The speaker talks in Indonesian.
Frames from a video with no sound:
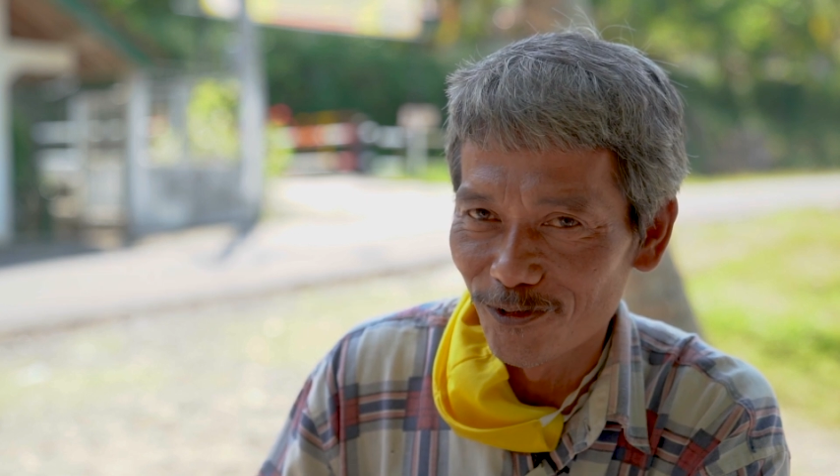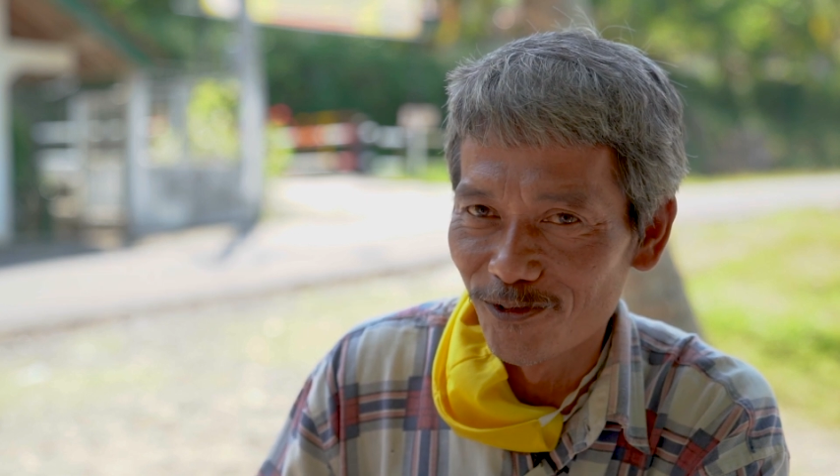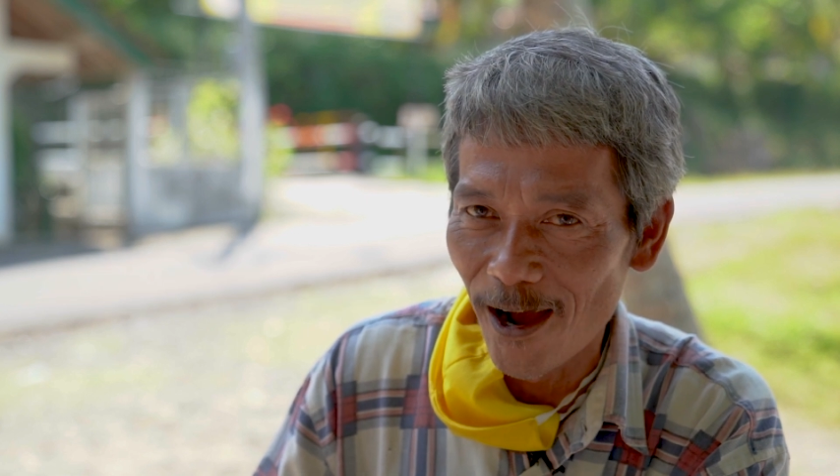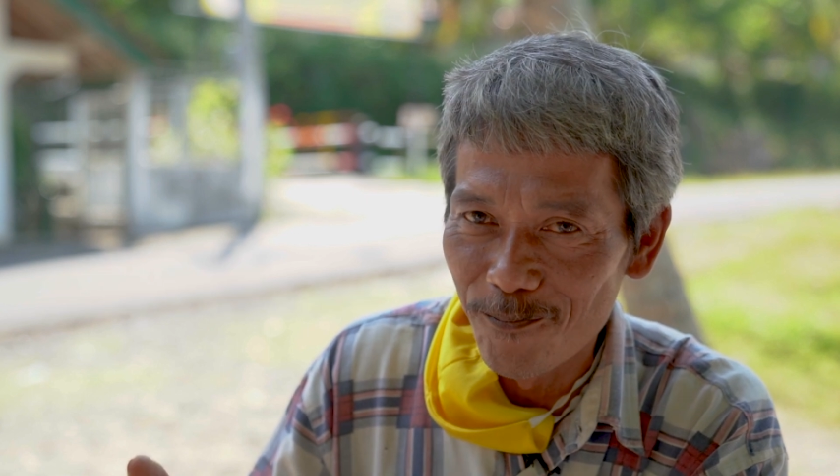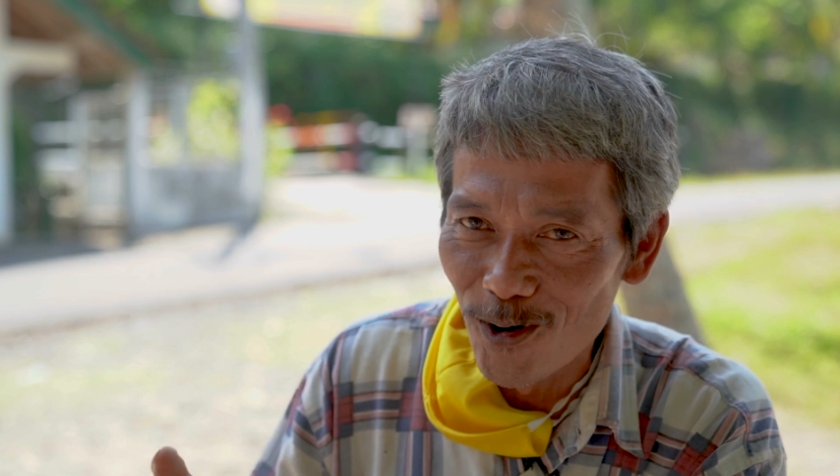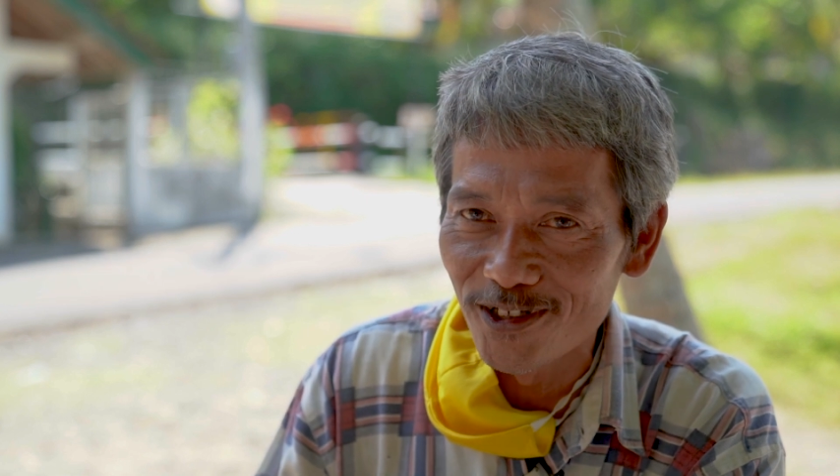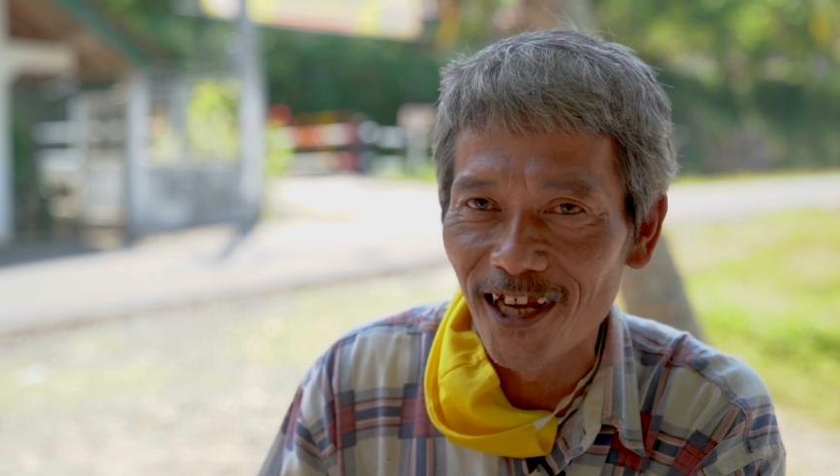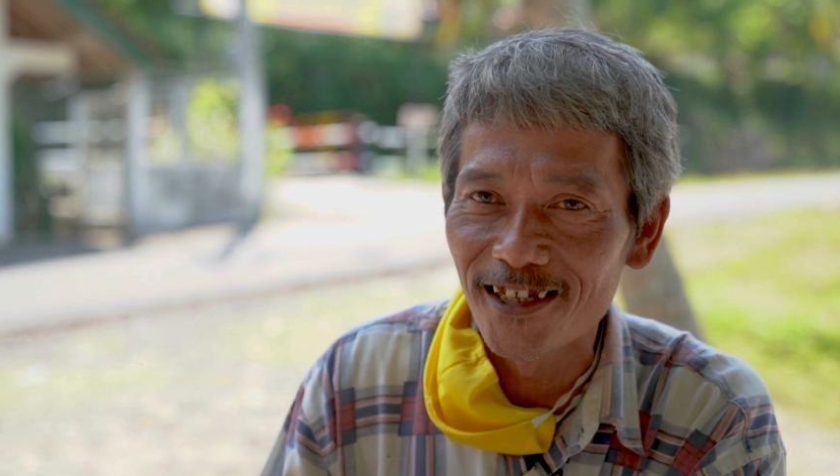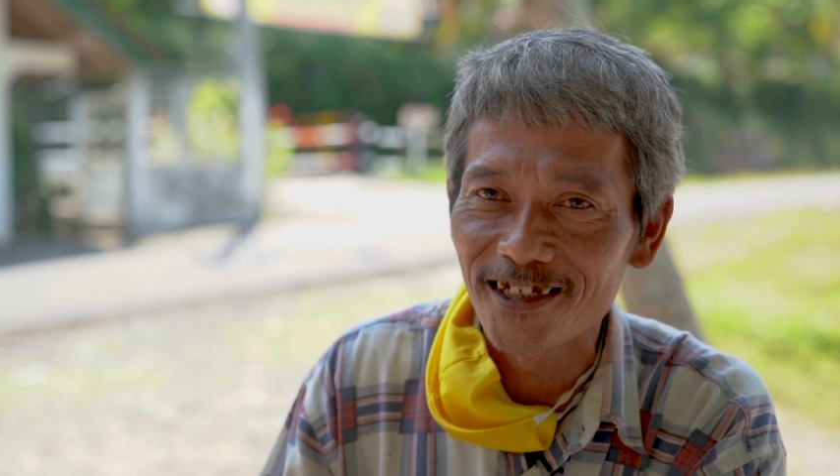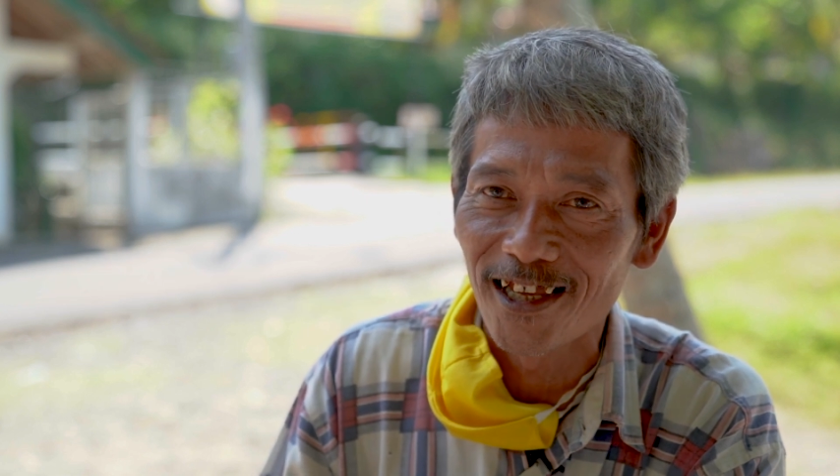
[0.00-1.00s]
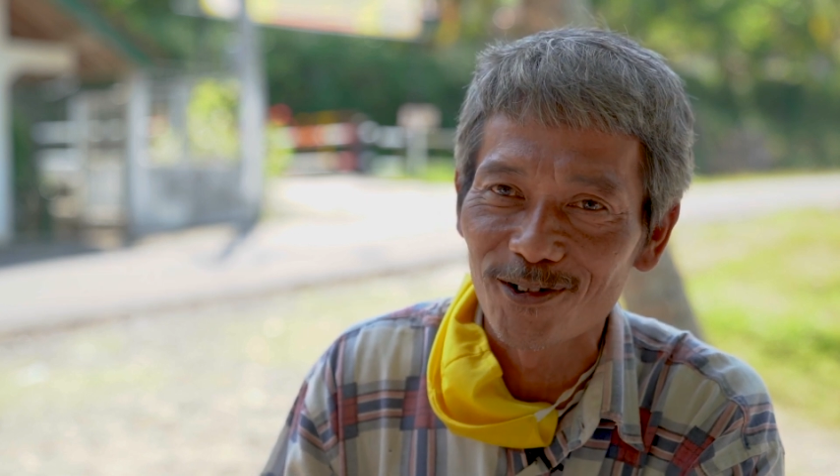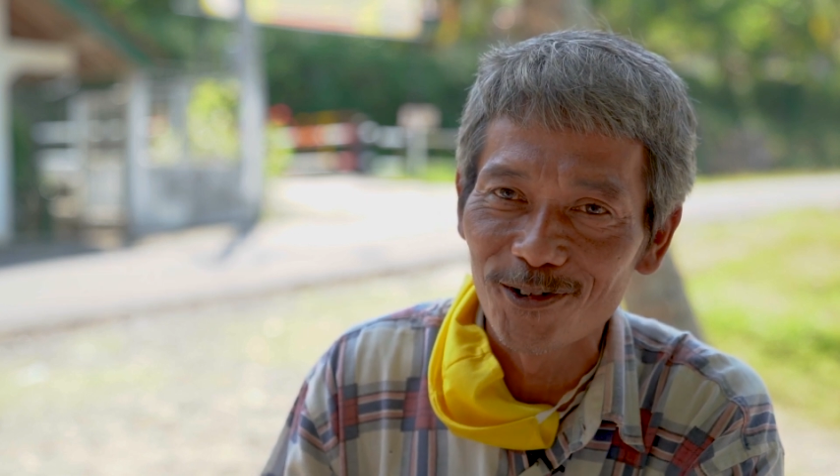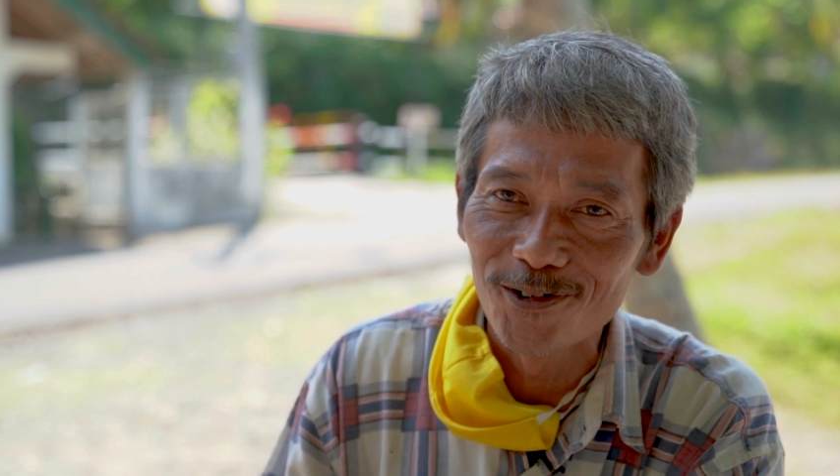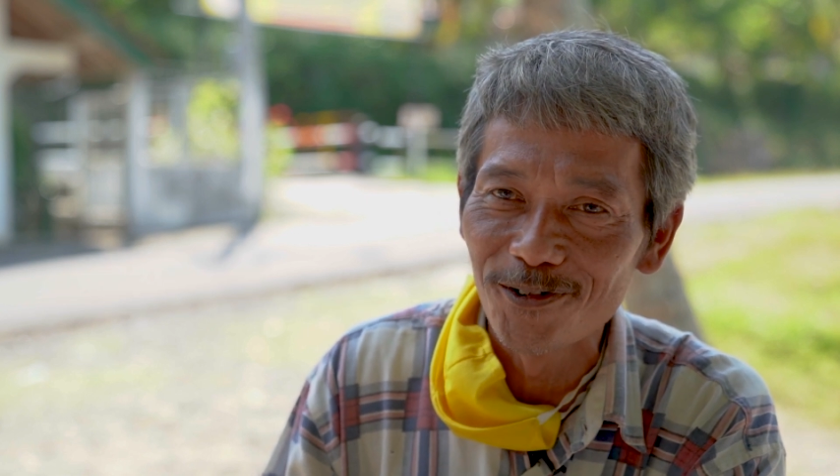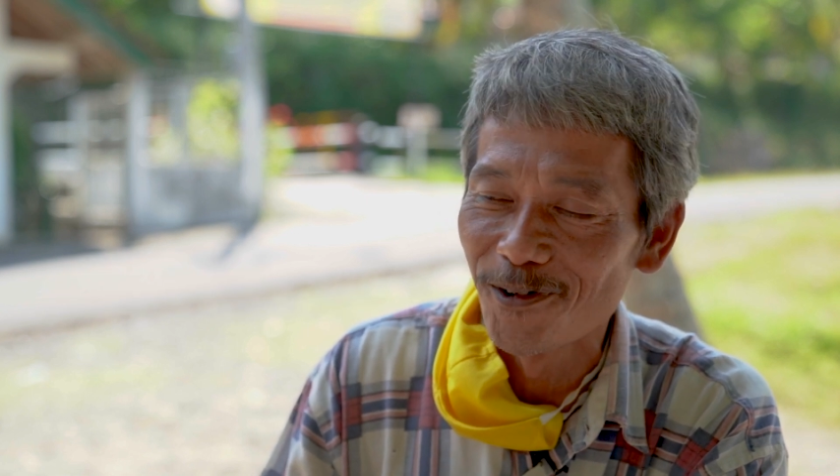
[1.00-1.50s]
gabung jadi
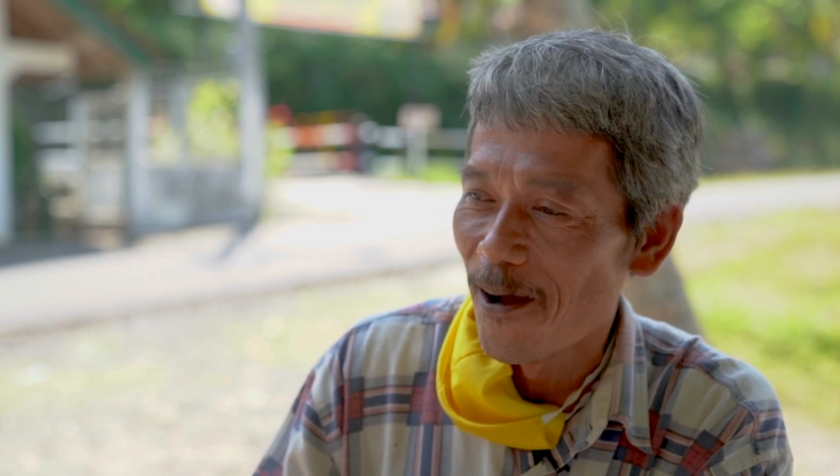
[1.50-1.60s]
satu